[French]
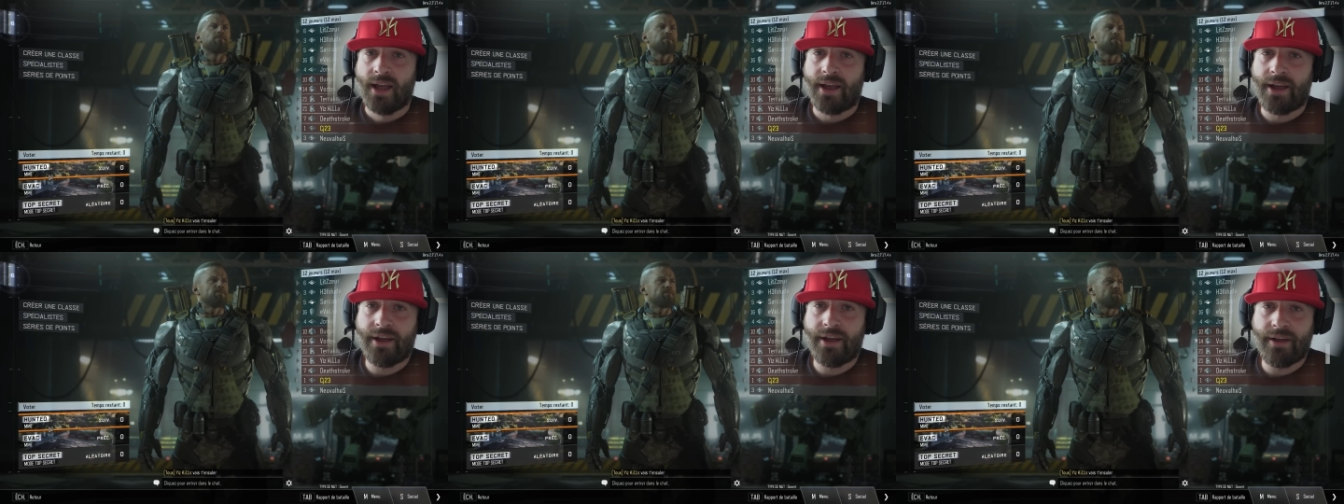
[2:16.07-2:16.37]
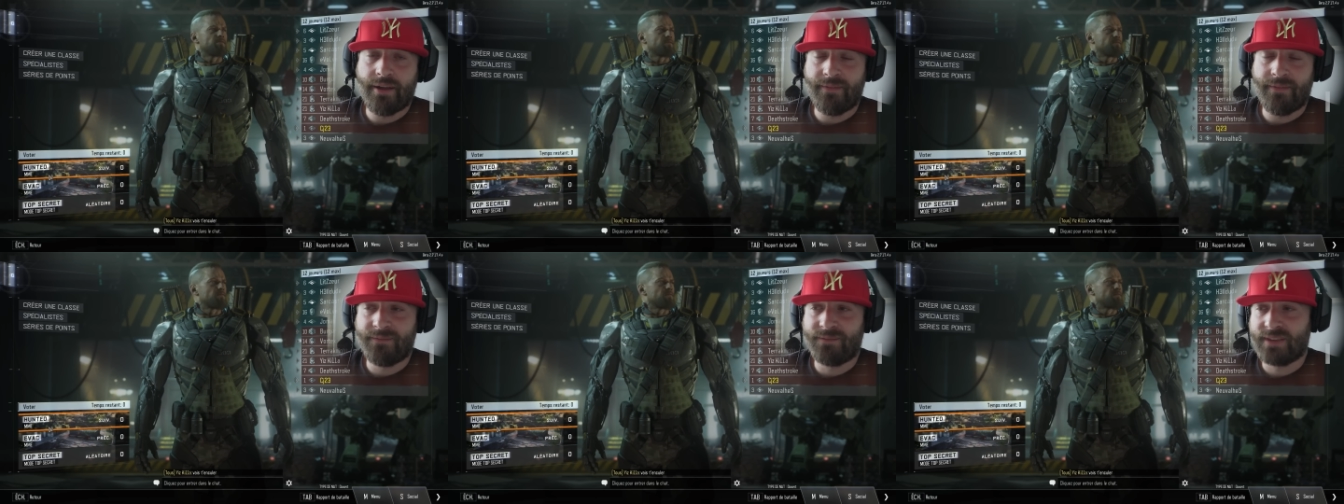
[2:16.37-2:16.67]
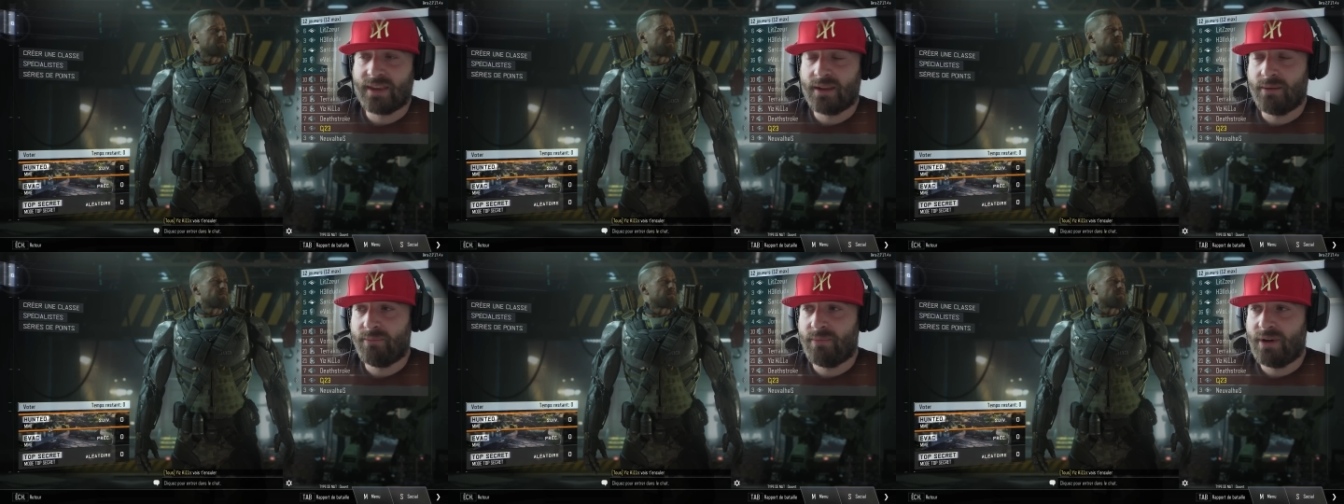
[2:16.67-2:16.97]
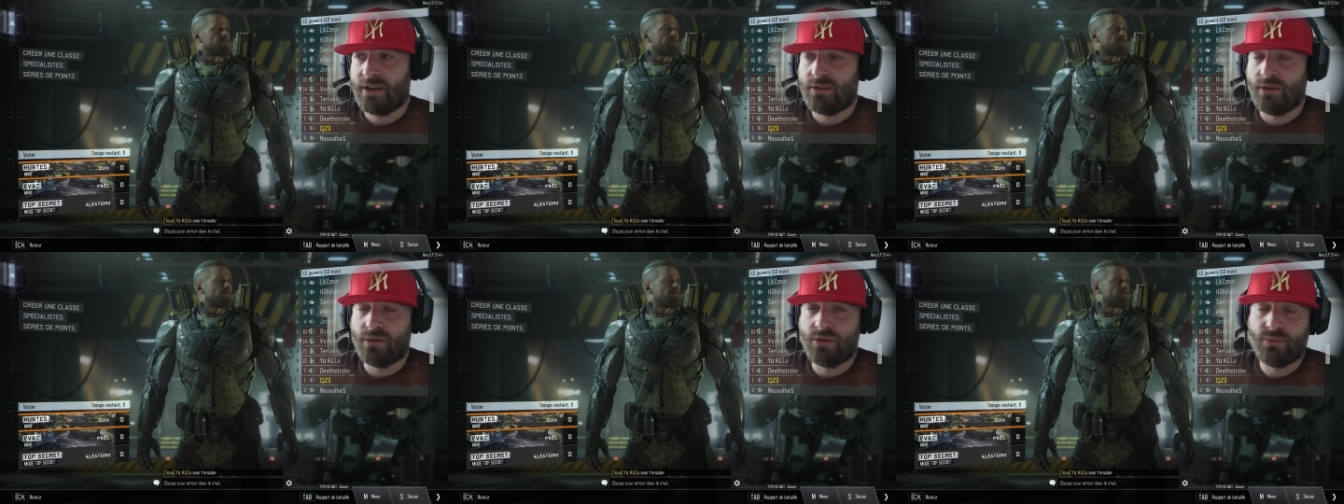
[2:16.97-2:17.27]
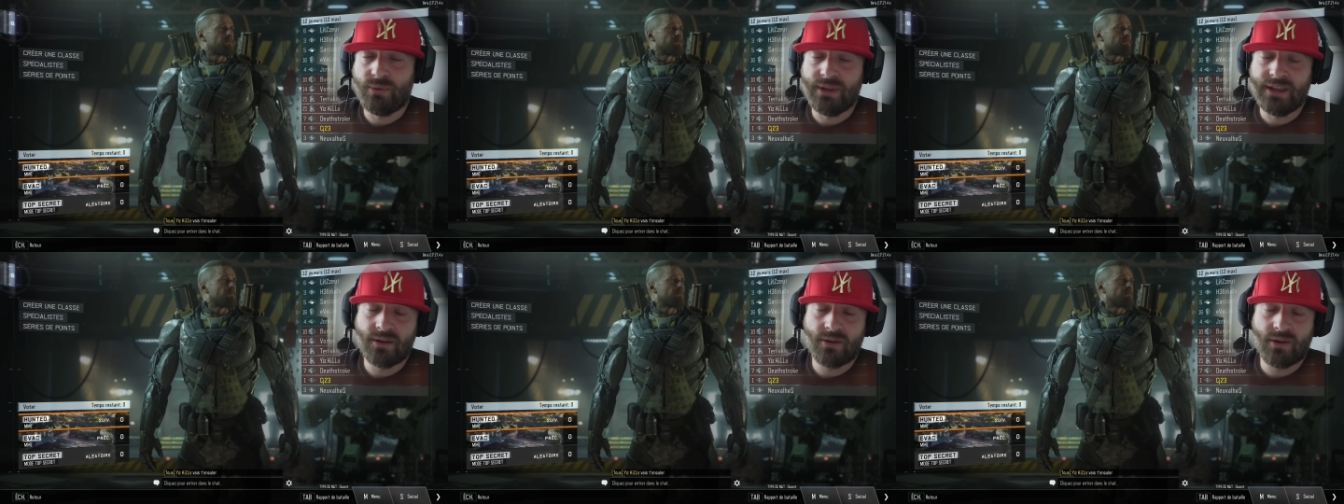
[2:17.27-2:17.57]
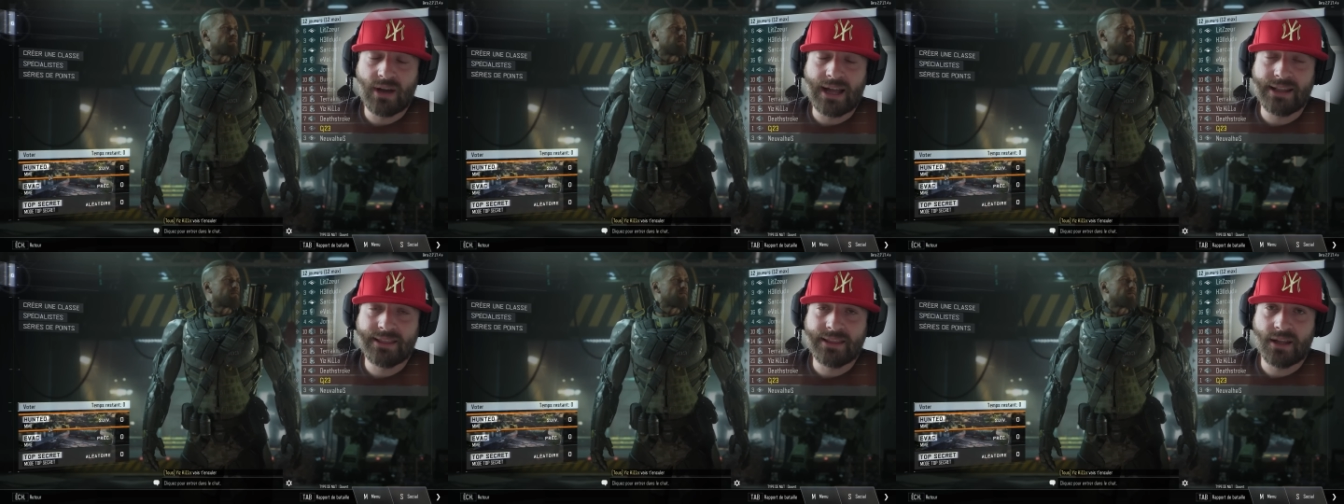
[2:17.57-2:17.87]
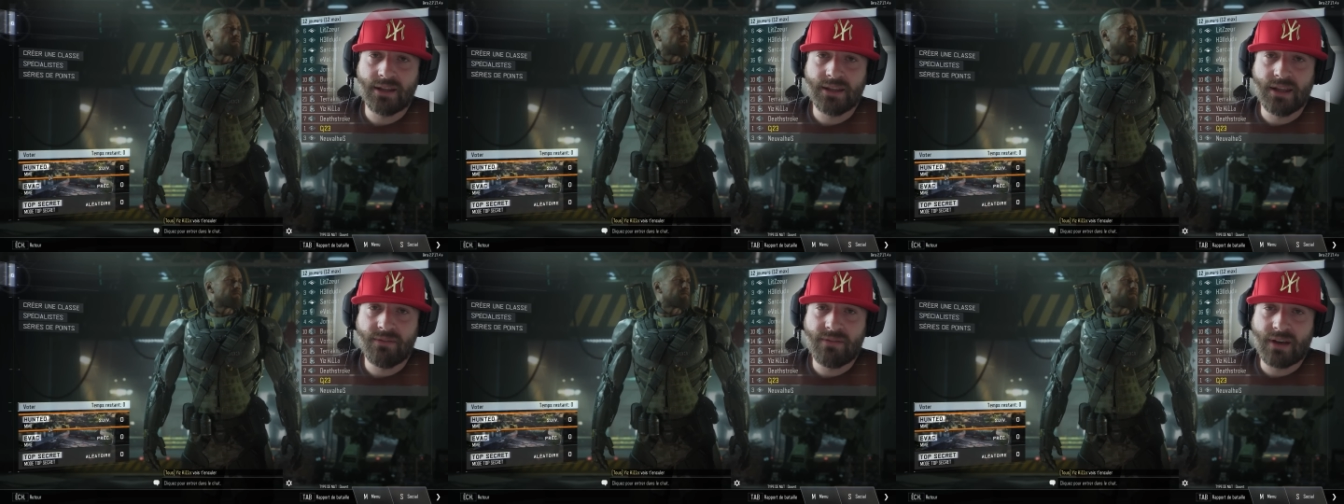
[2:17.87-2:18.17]
Euh, moi, je suis euh,
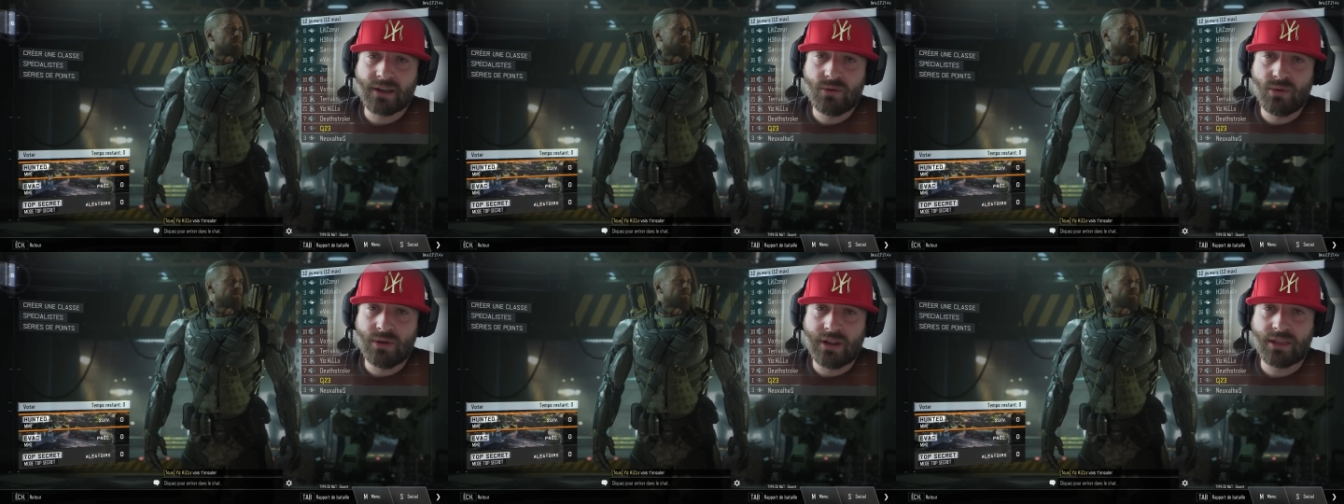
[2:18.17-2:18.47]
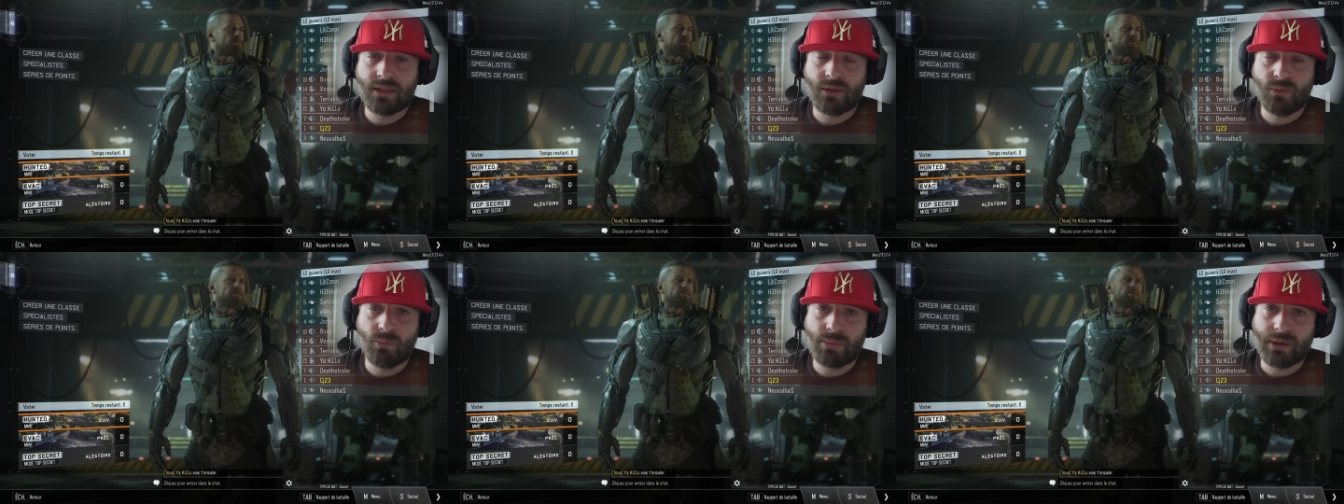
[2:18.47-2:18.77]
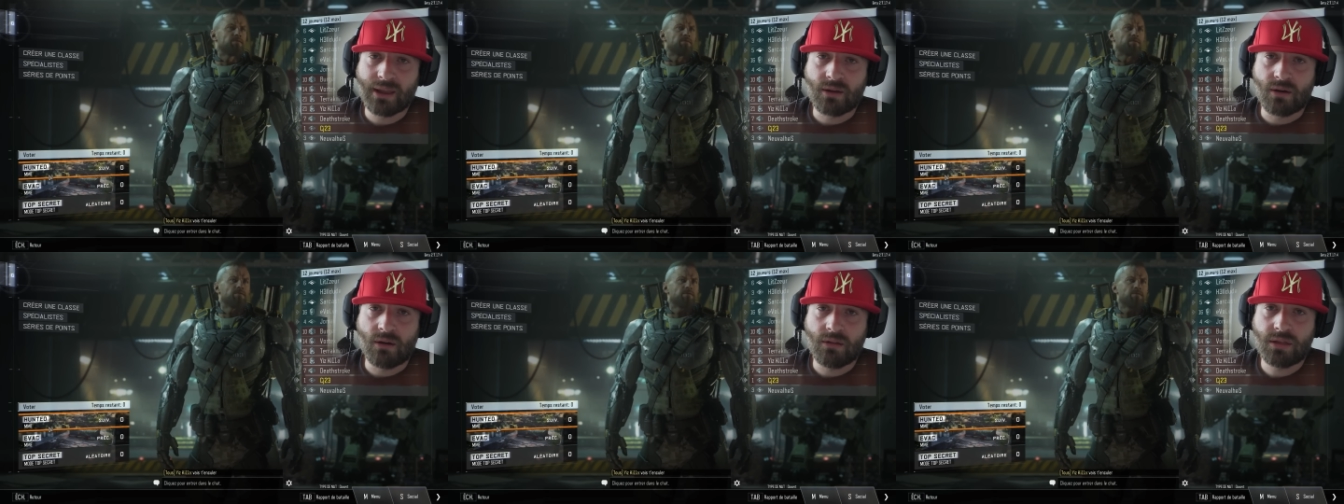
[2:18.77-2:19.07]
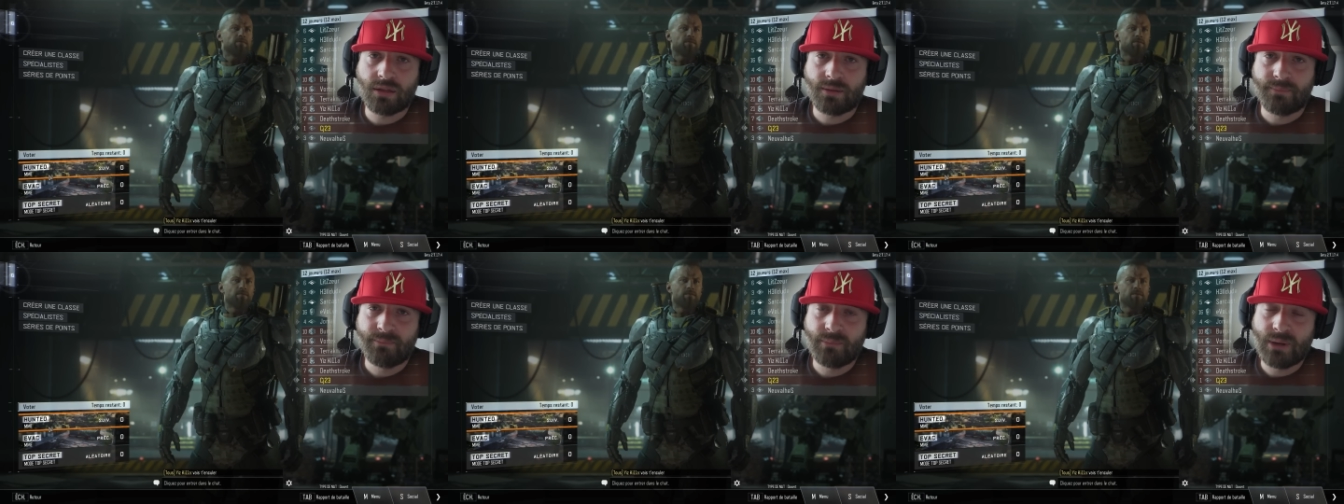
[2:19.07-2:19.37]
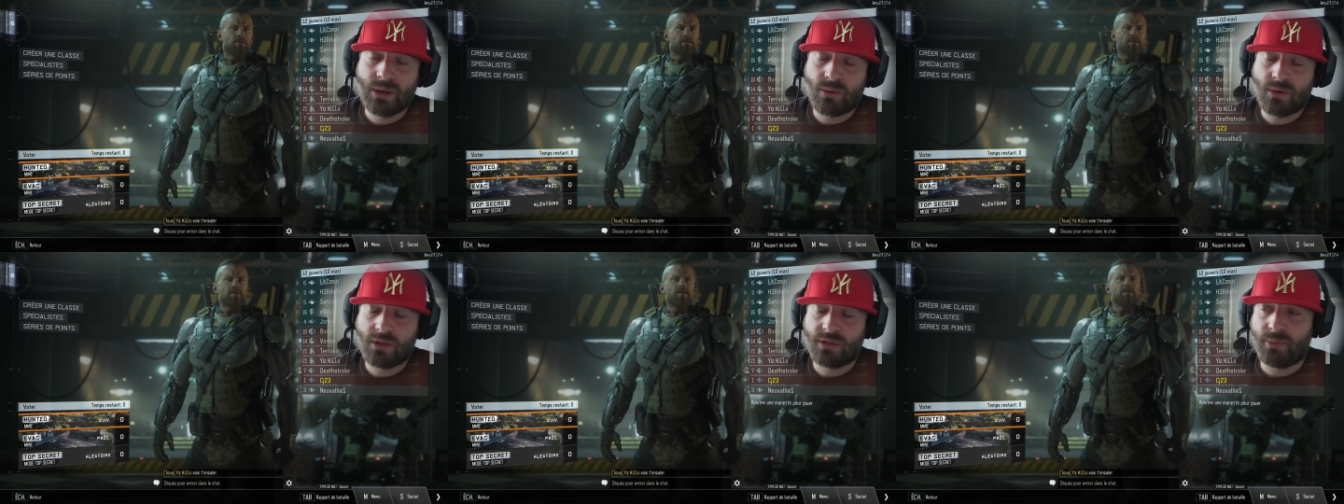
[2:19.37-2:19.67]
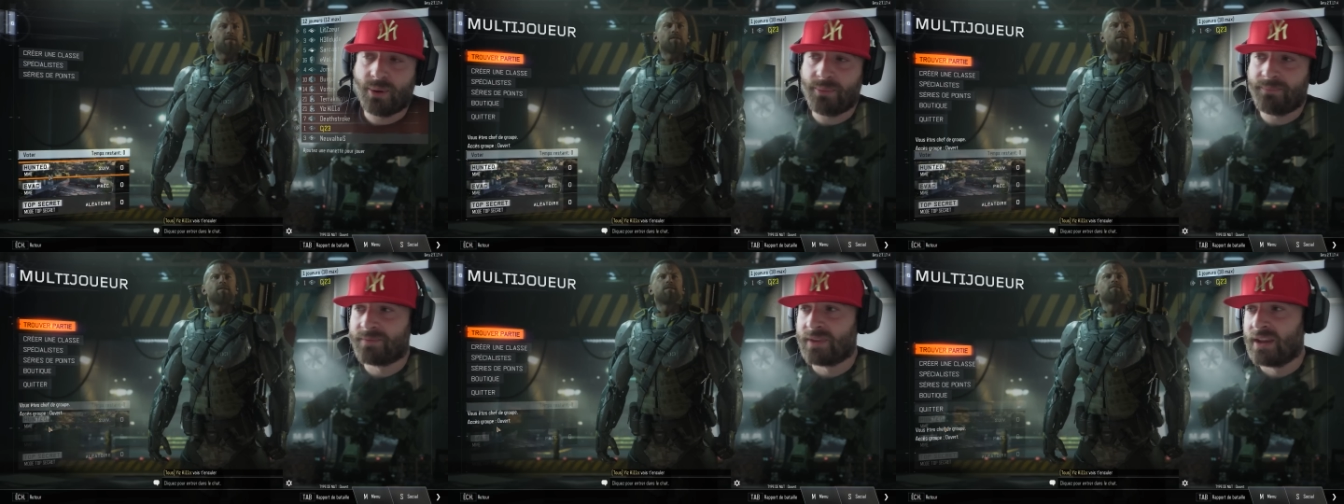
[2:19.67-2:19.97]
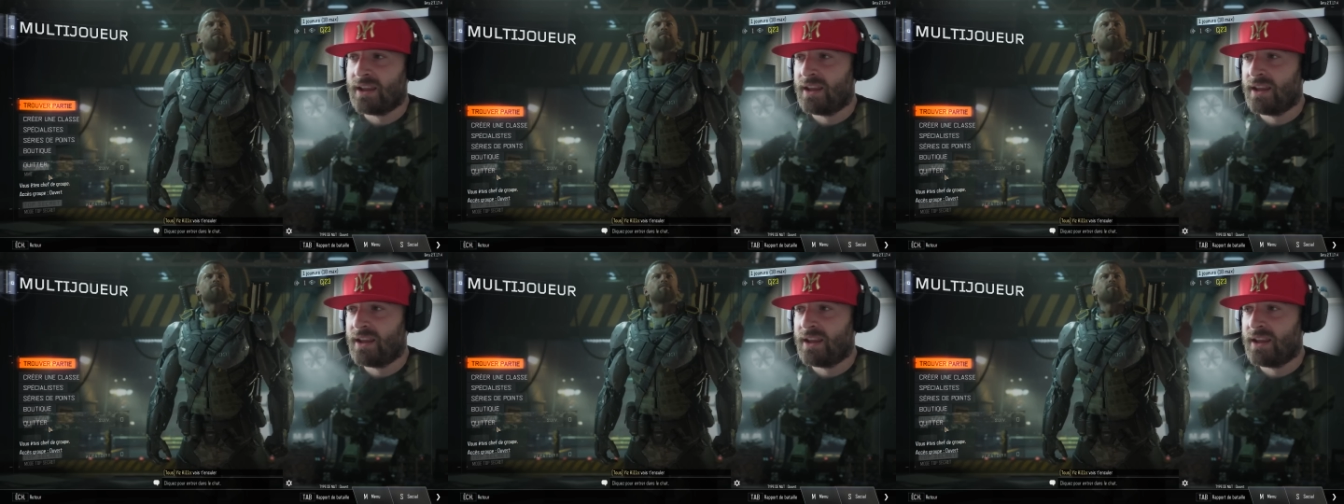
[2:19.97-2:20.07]
atteint d'évacuation précoce, malheureusement.